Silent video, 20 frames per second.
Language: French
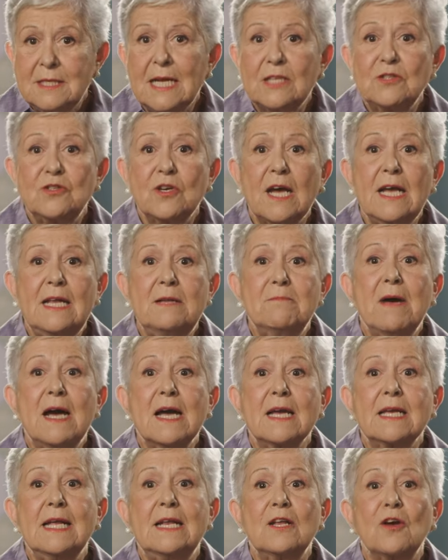
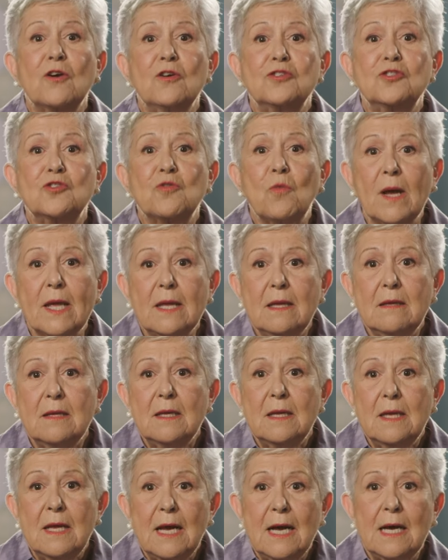naturellement qu'elle rejoint,
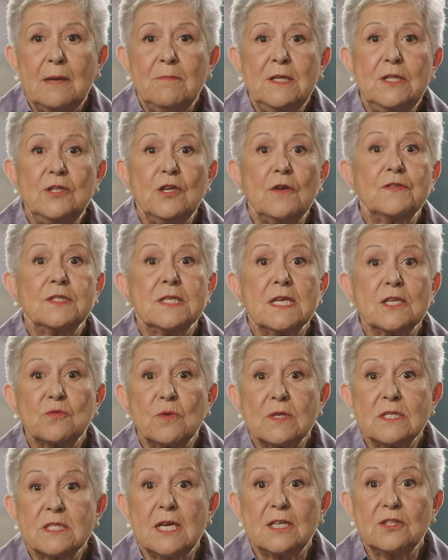en
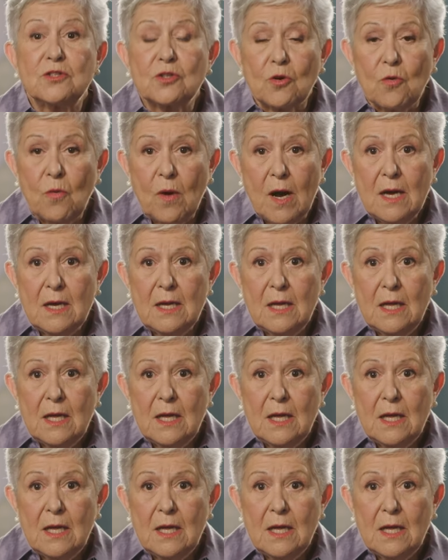1963,